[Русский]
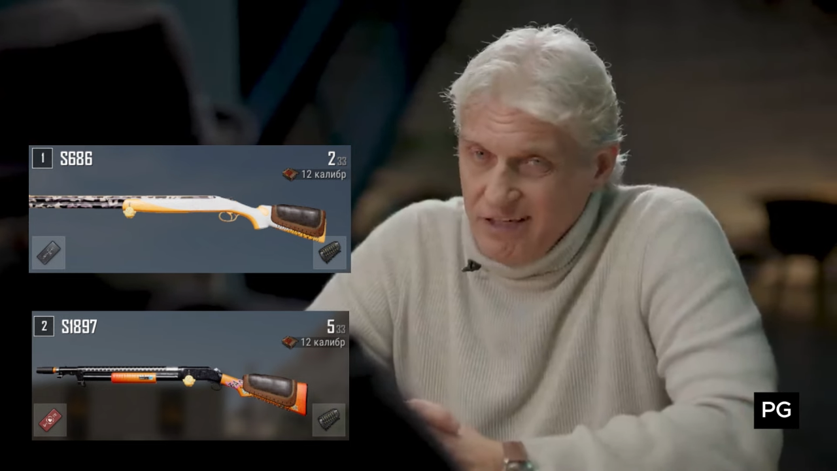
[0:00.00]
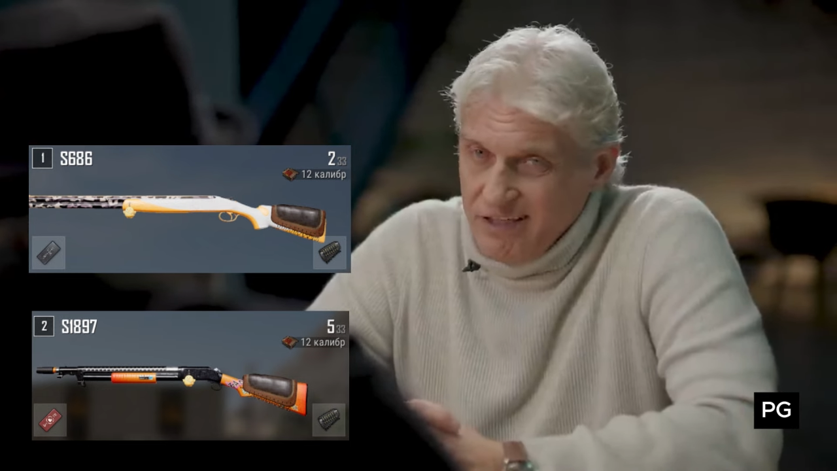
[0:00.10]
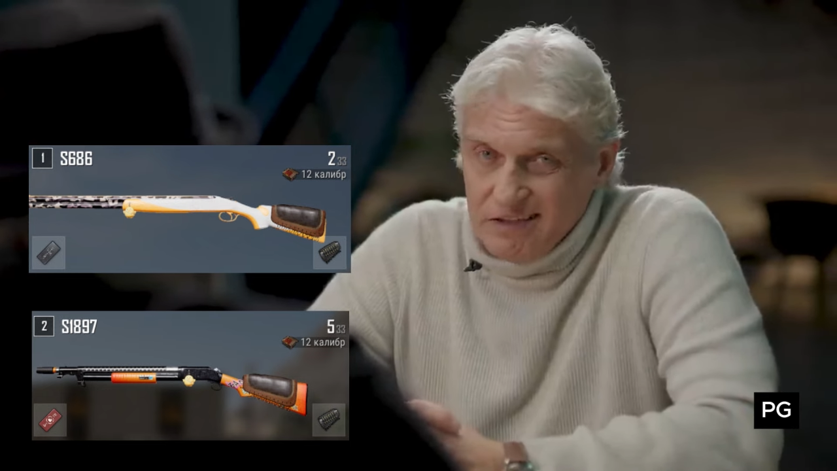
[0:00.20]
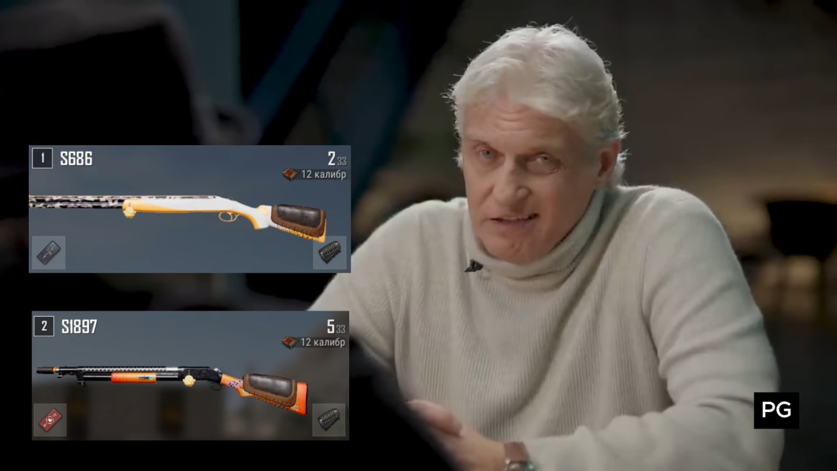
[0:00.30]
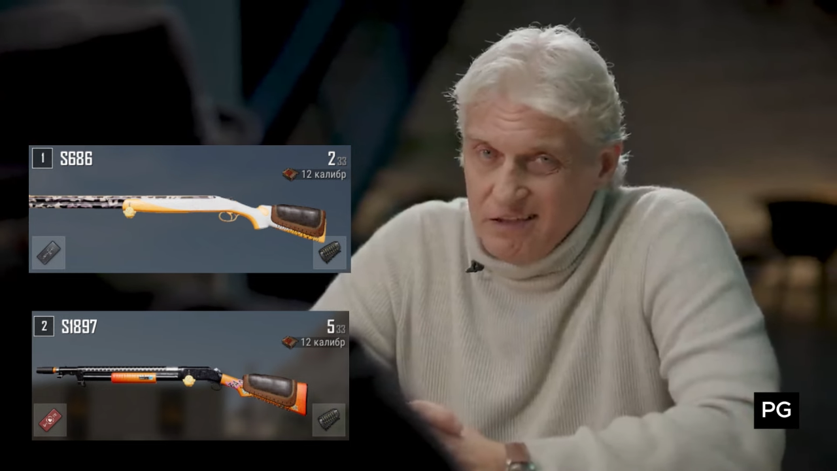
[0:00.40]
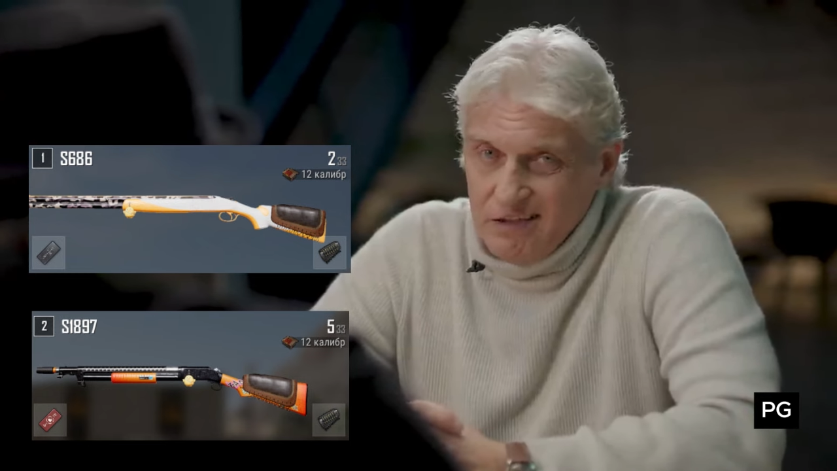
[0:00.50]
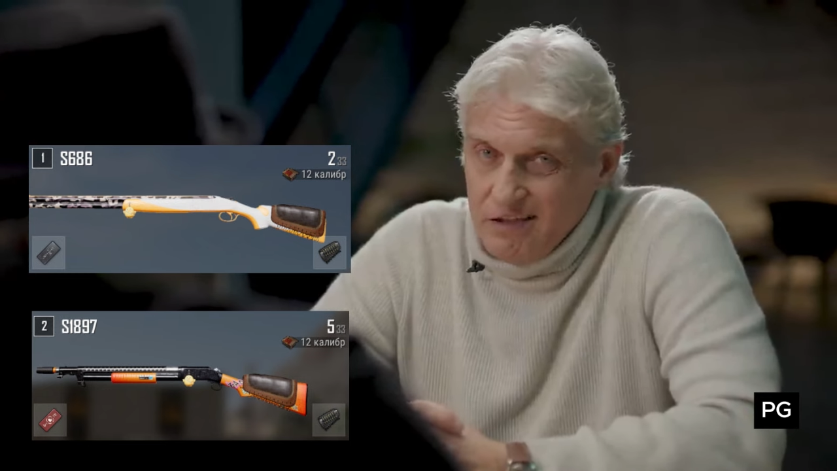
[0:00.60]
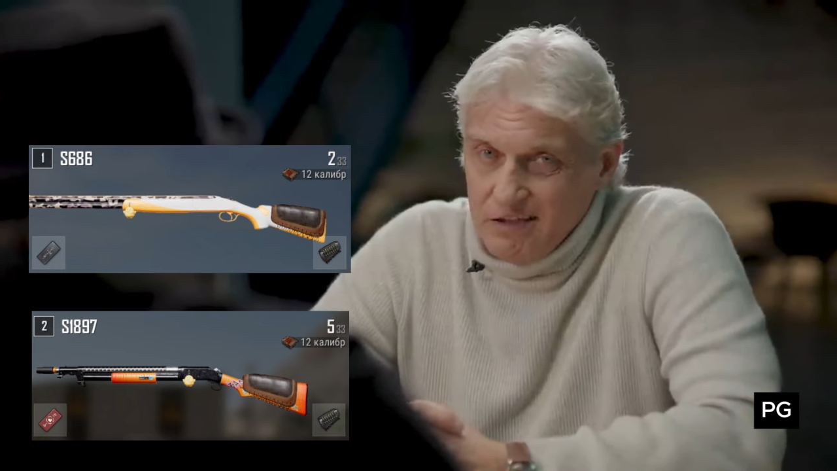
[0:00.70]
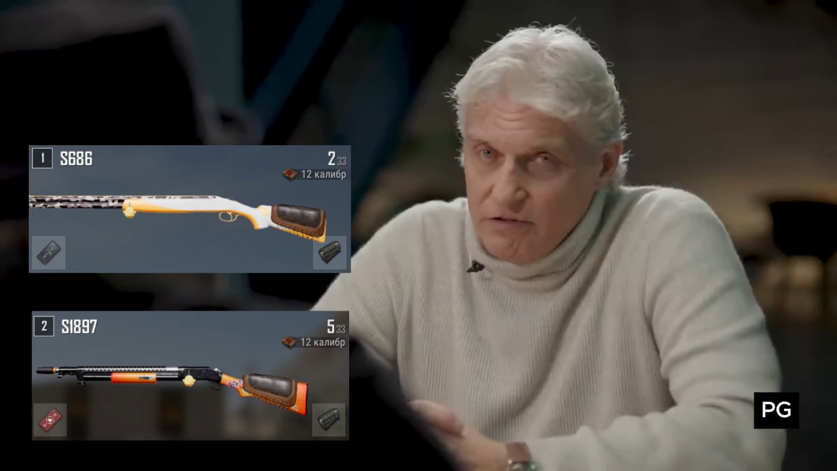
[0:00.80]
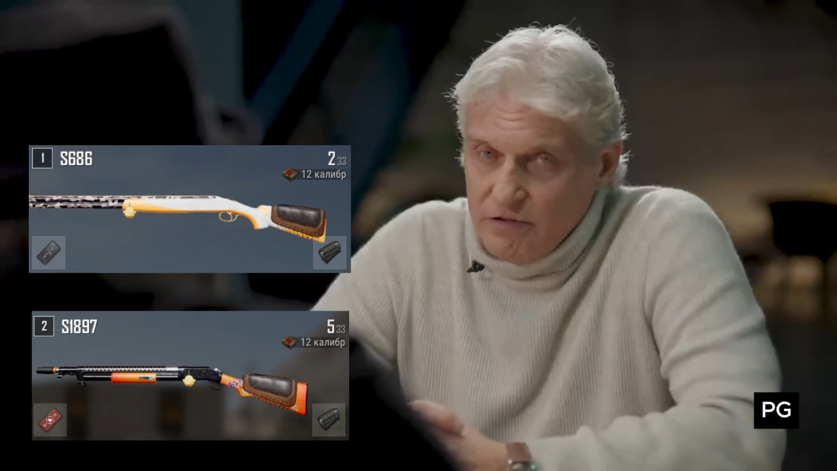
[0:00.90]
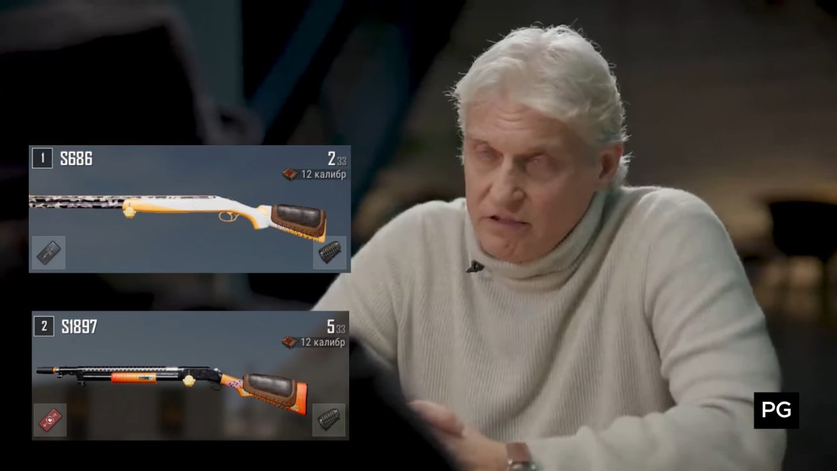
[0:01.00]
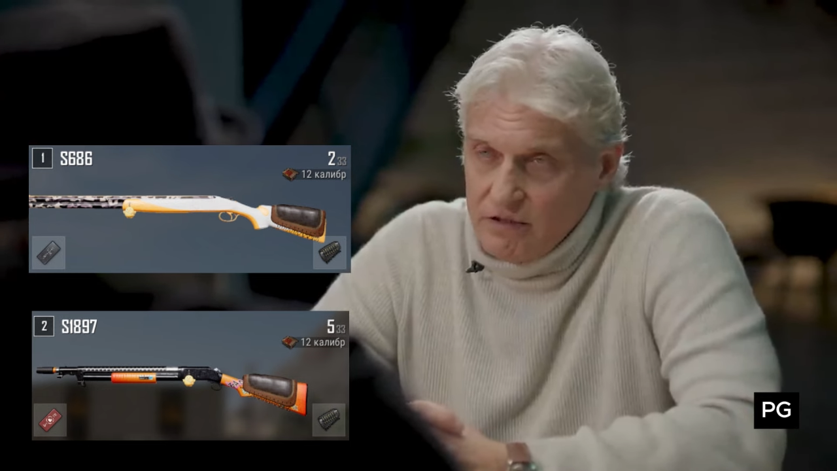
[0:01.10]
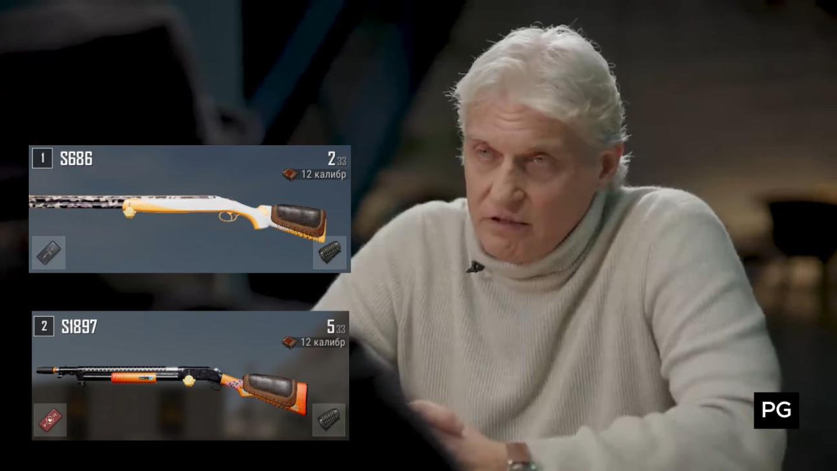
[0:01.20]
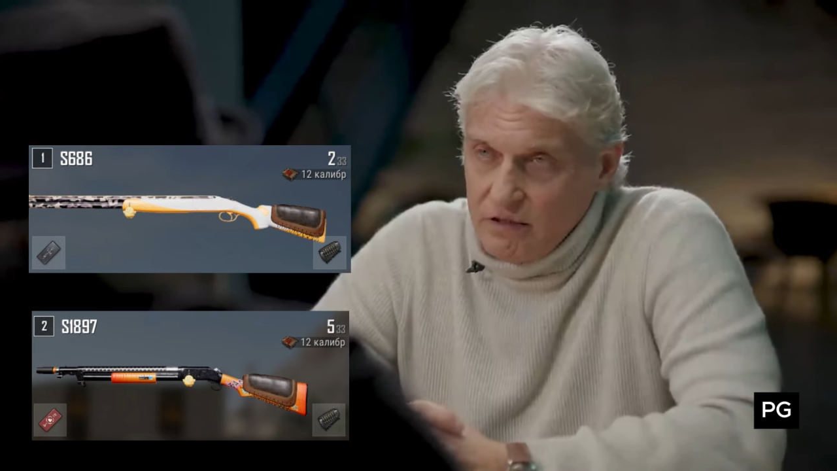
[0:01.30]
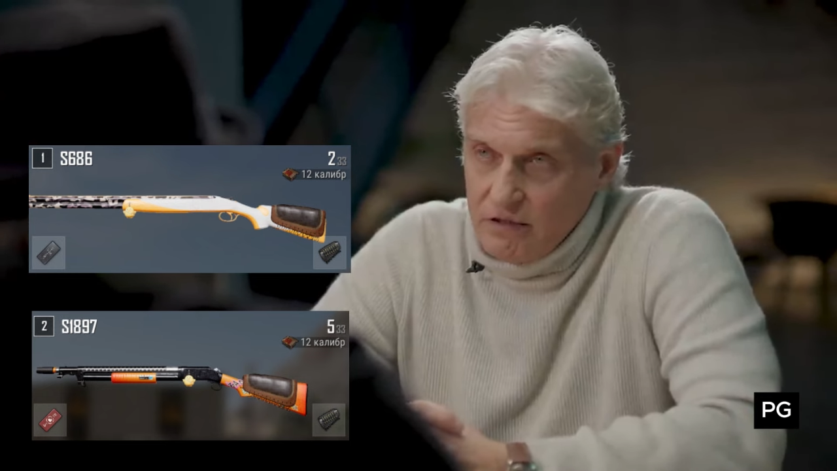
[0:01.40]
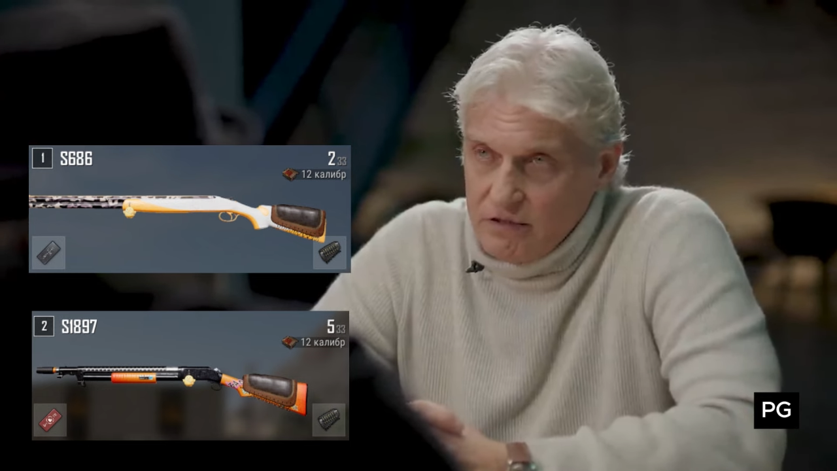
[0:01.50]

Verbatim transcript: Это не связано